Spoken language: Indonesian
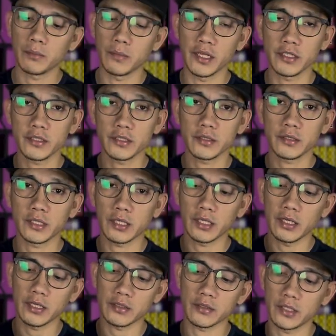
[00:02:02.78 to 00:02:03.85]
mesh yang
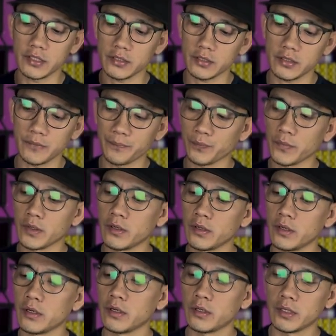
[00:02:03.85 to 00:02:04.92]
elastis,
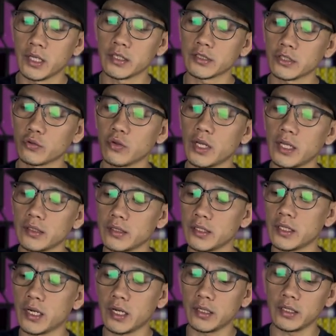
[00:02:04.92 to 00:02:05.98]
dan satu
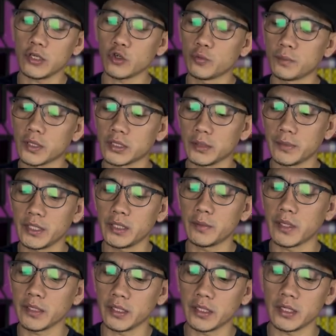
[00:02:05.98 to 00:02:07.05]
lagi ada kompartemen di
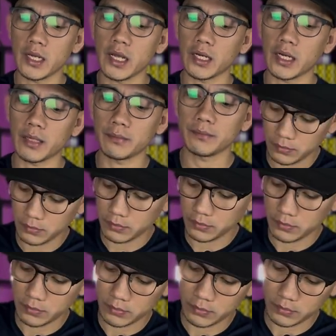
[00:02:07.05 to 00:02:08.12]
bagian dalam
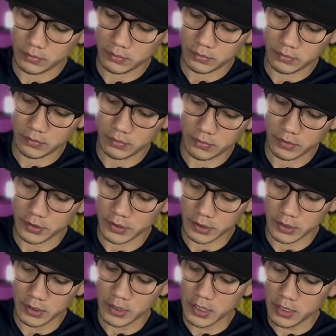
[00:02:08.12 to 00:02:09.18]
di
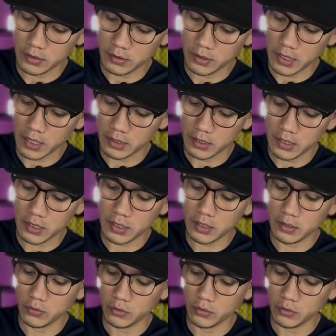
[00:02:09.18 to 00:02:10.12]
sini dan ada